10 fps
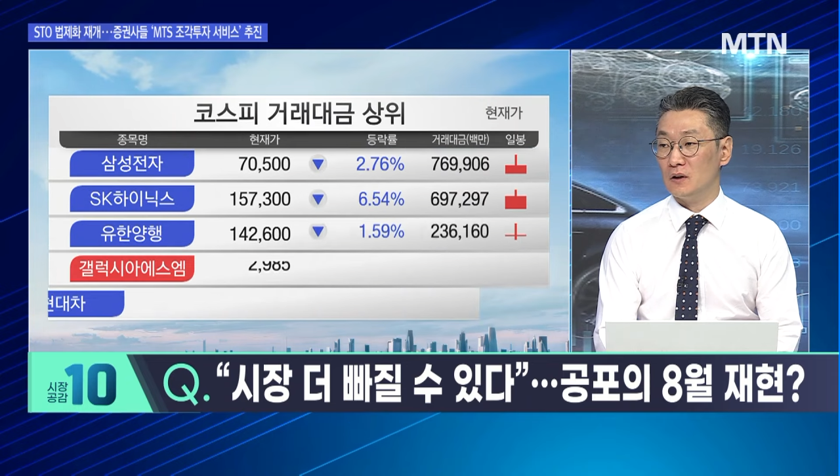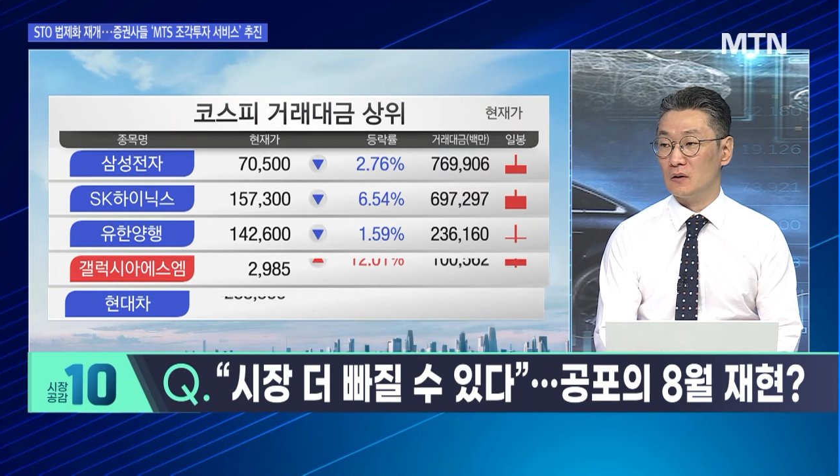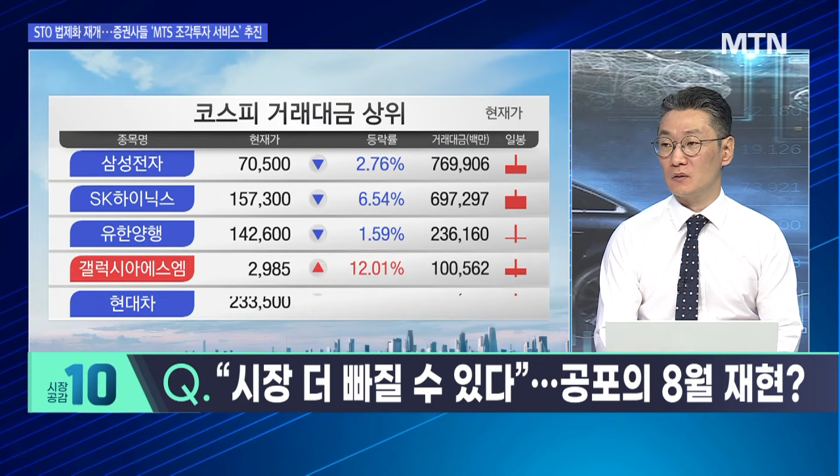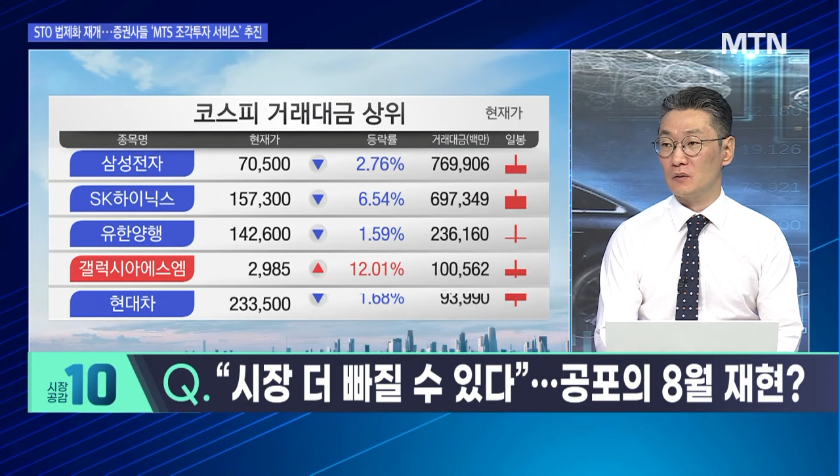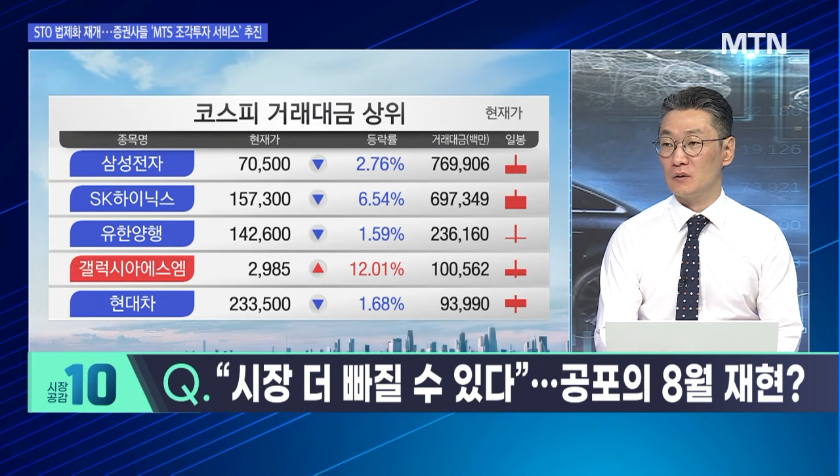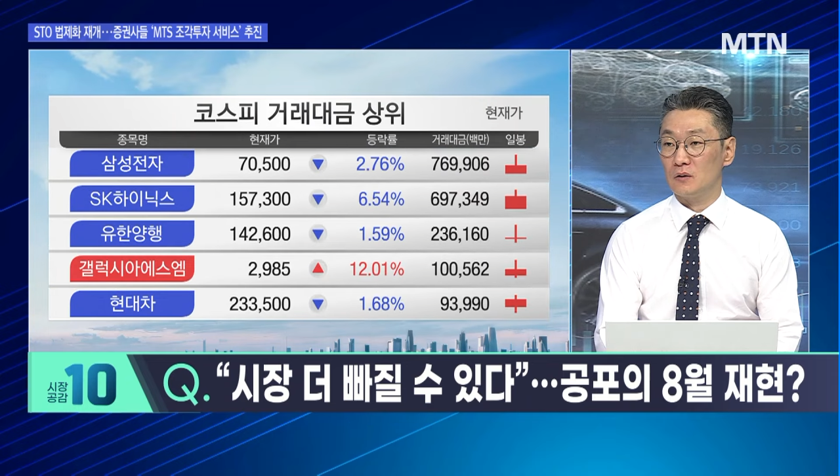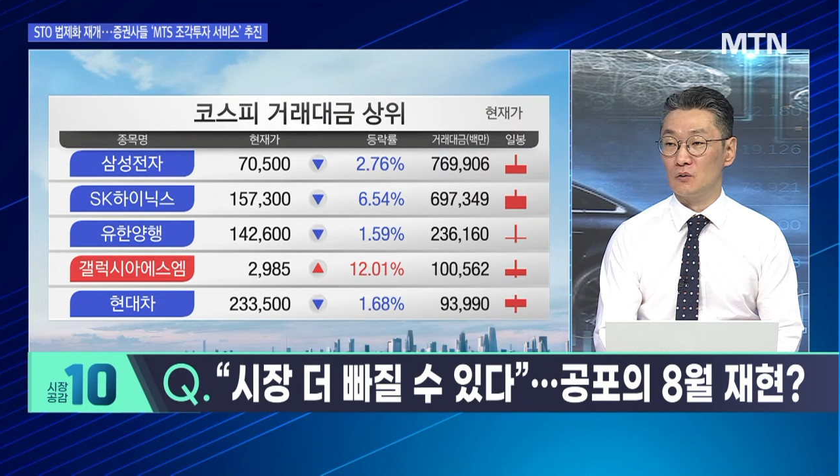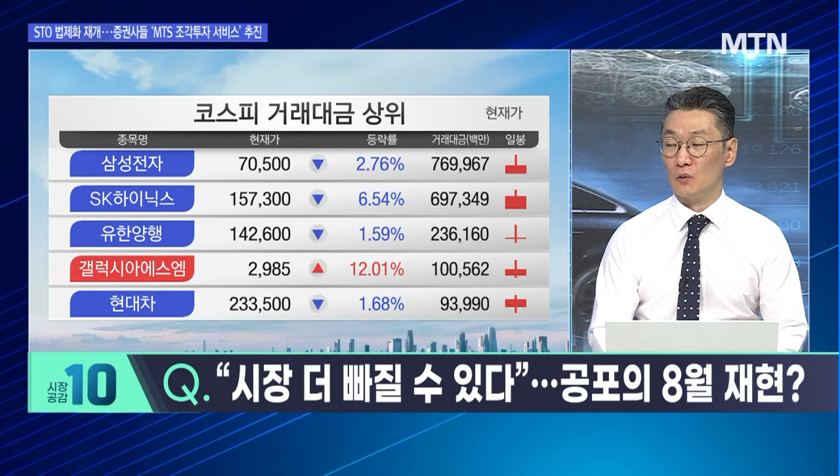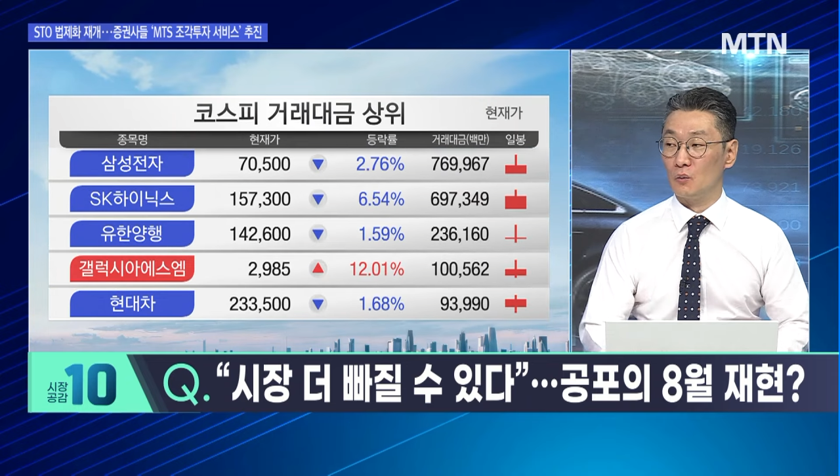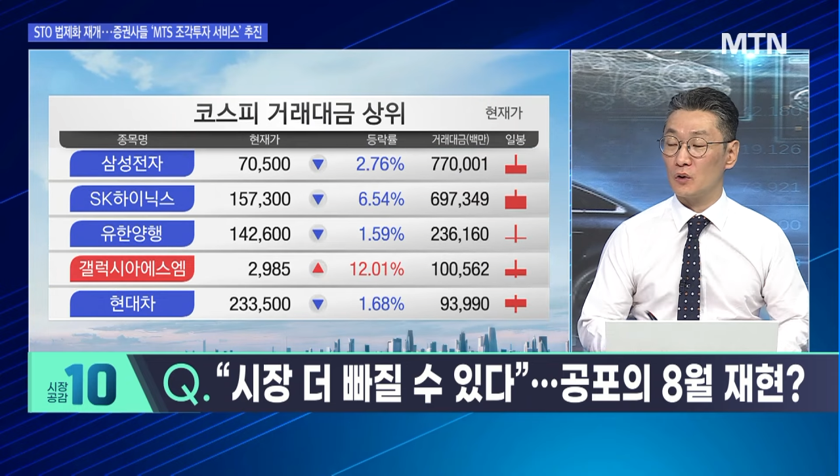어떤
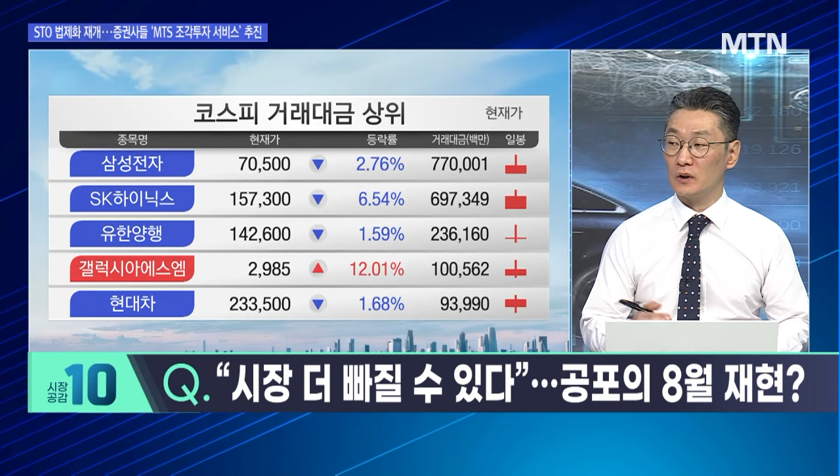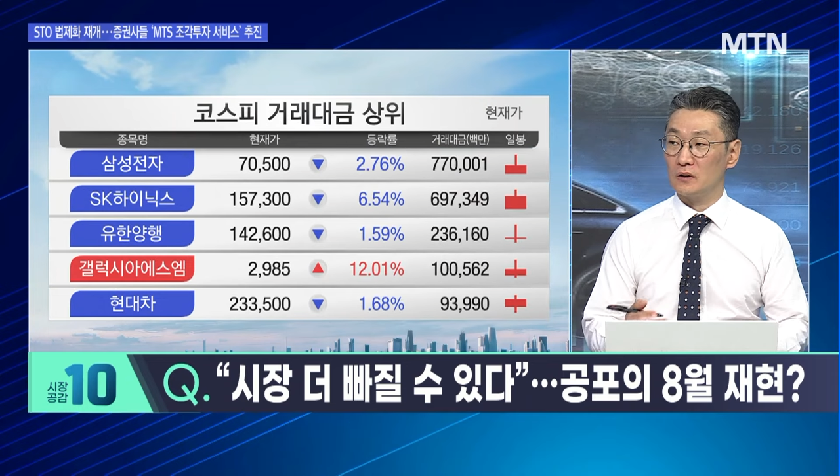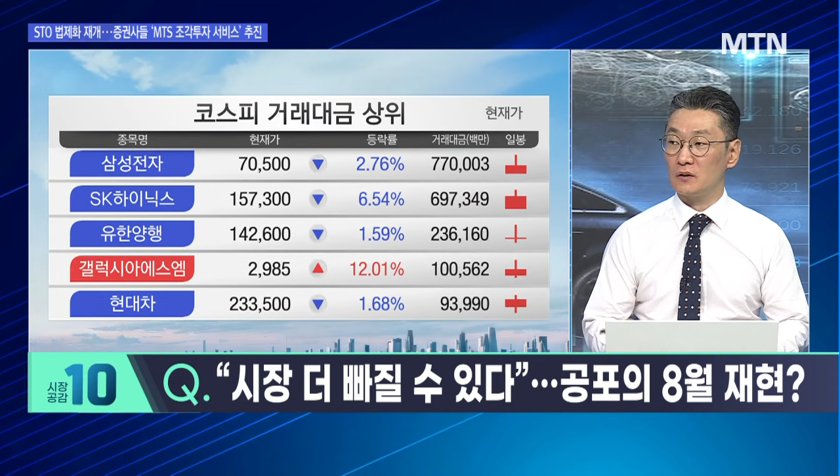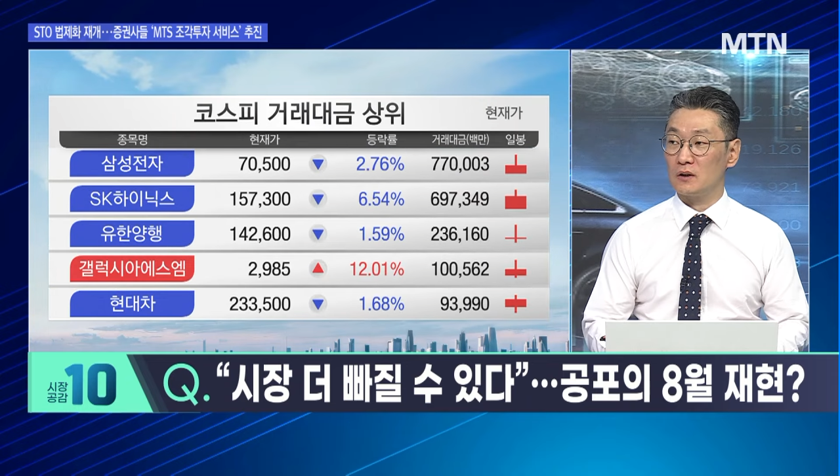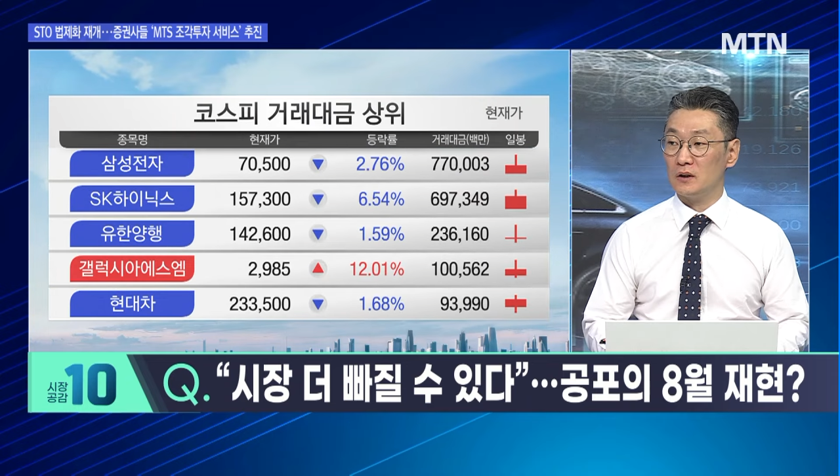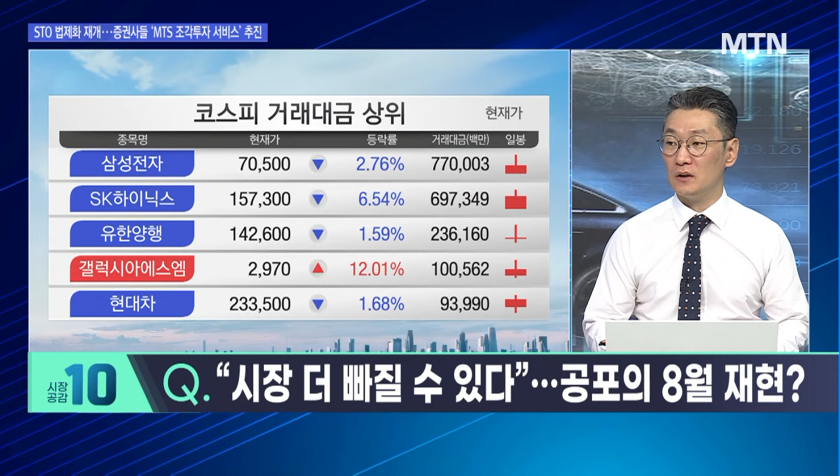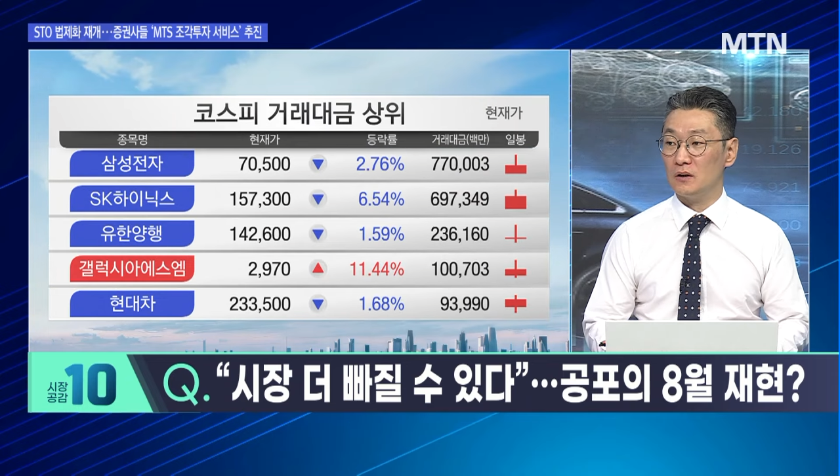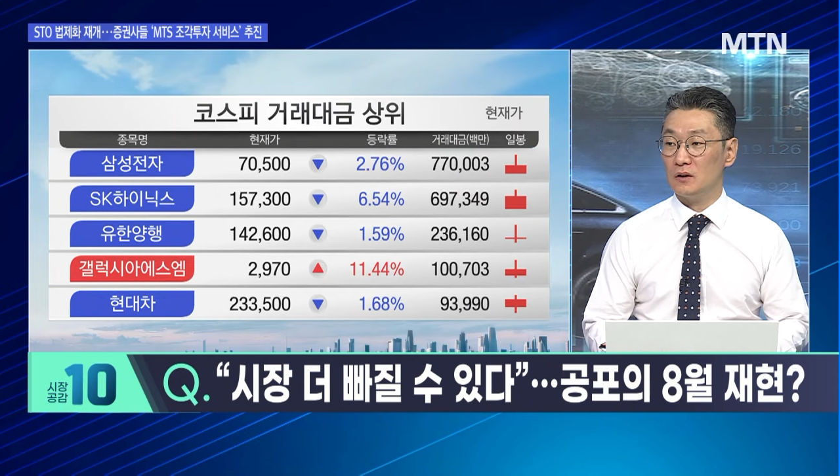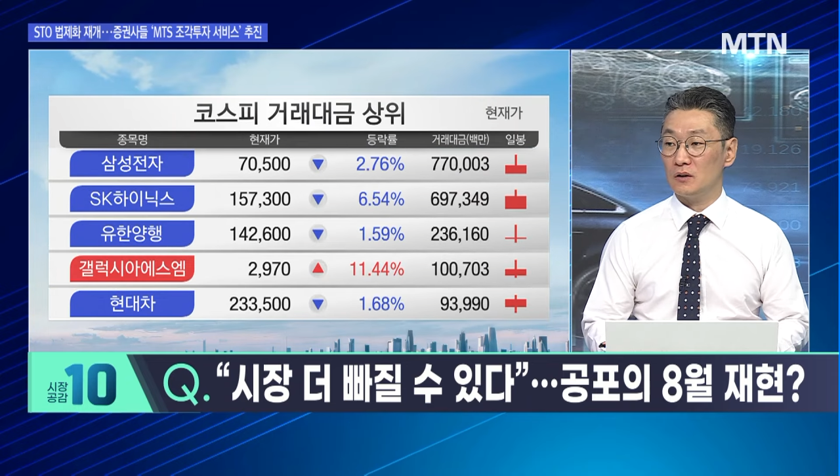종목이라든지